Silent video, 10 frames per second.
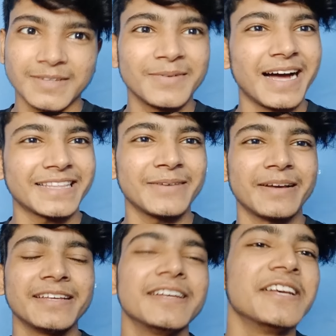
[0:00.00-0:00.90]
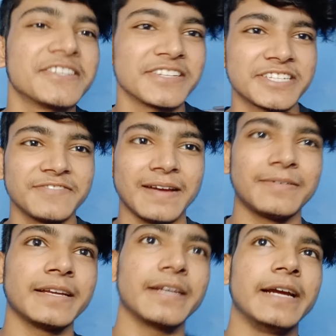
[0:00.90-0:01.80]
आता है भाई 65 ठीक
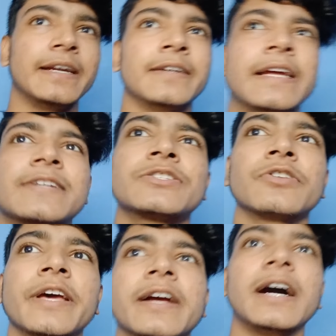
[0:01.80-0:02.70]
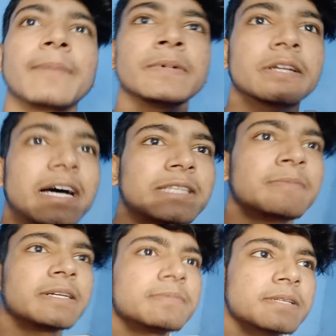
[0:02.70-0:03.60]
है एंड नेक्स्ट जो रहेगा आप ना रात में कम
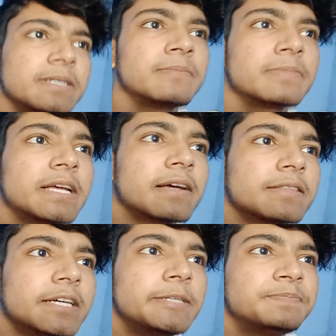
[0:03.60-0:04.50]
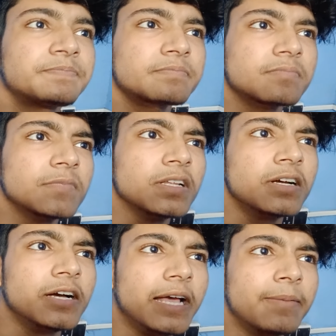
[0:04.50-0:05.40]
से कम क्या करता है
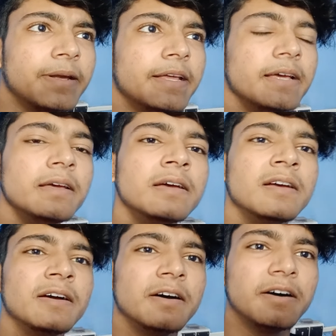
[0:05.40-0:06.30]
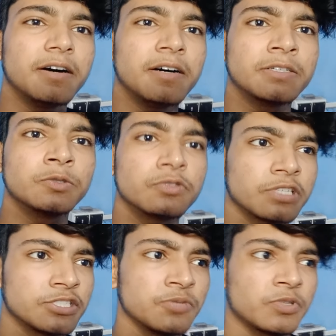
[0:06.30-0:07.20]
एवरी हाँ, डे दूध
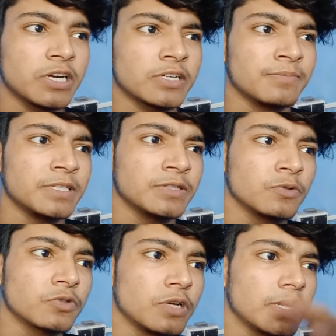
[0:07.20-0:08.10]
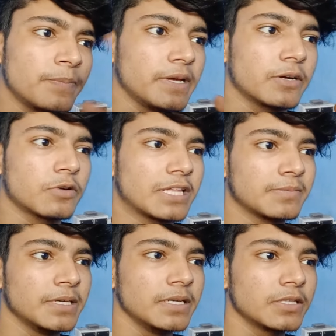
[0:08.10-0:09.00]
कंज्यूम का दूध को पिया करो रात में
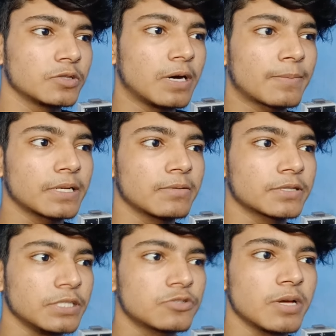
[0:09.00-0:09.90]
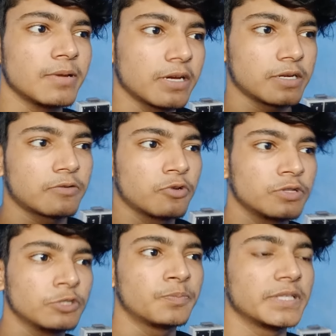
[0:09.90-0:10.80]
तो आपका लगभग तीन सौ एम अगर कोई
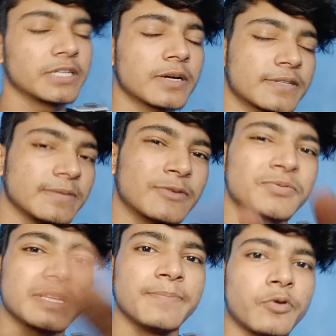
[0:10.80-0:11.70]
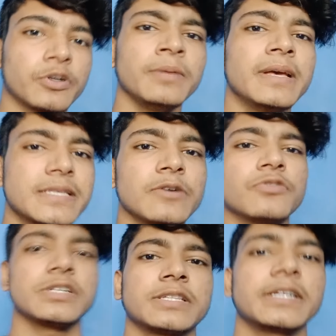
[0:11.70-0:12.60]
दूध पीता है उसमें से प्रोटीन भी ऐसा हो
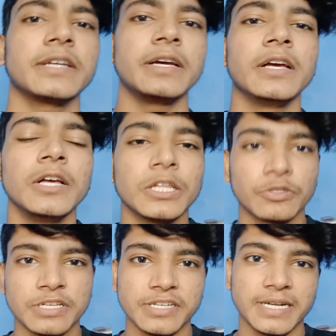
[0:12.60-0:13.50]
सकता है ठीक है तो दस ग्राम